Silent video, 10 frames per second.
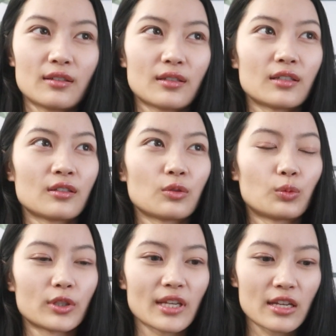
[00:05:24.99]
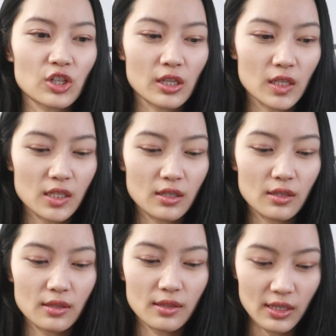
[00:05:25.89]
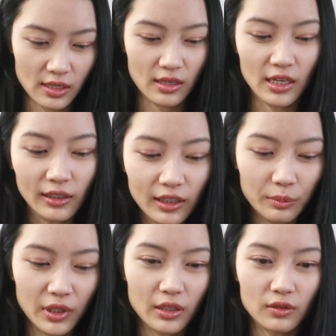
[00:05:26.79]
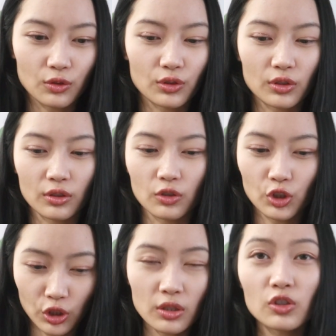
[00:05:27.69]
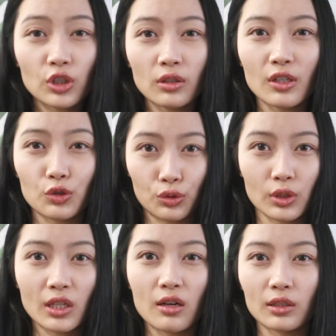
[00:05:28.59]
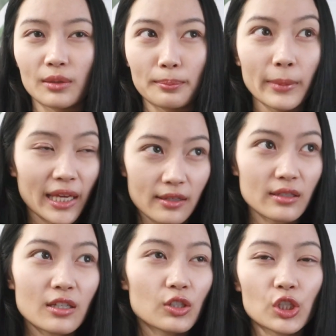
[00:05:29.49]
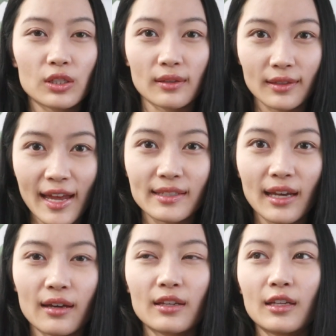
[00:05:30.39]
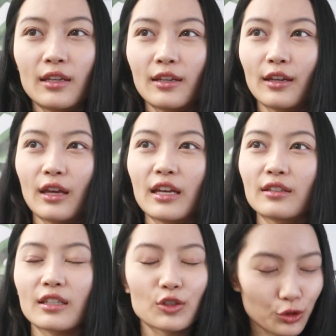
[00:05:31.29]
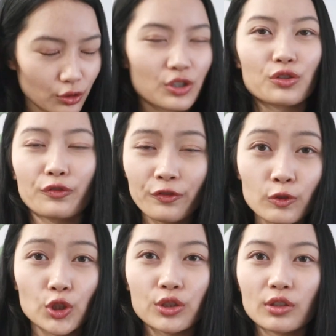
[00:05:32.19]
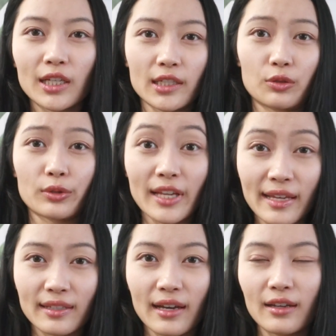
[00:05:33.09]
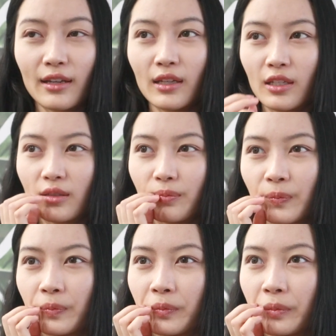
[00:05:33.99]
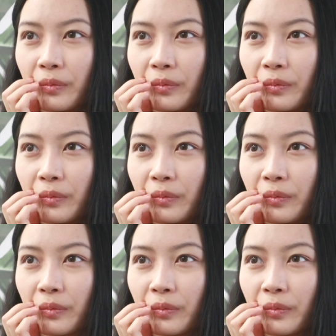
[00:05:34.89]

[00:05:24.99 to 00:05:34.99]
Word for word: 呃，我在这几年里面，就是深深的学到了每一件事情的代价 ，and 也确实付出了很多代价。嗯，